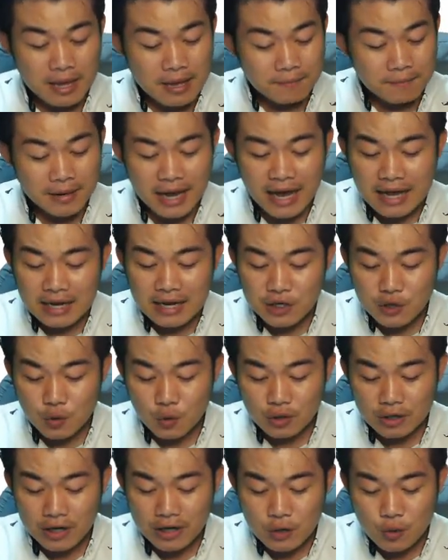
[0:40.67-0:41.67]
ไปอ่านโจท
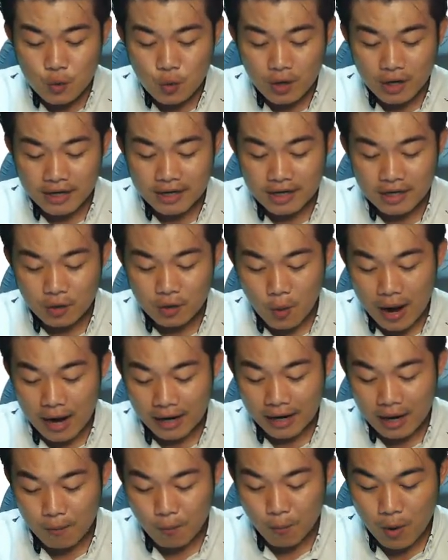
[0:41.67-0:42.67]
ย์กันดูกันดีกว่า
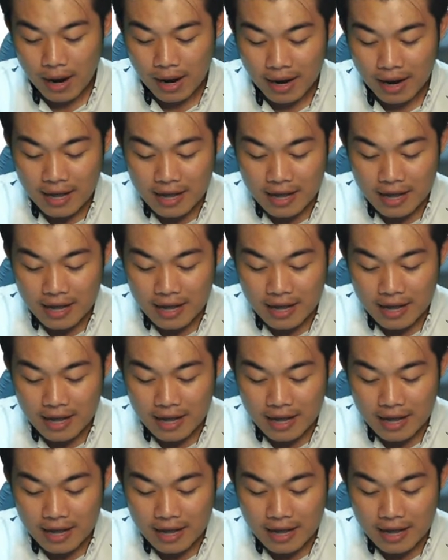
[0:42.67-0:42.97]
ครับว่า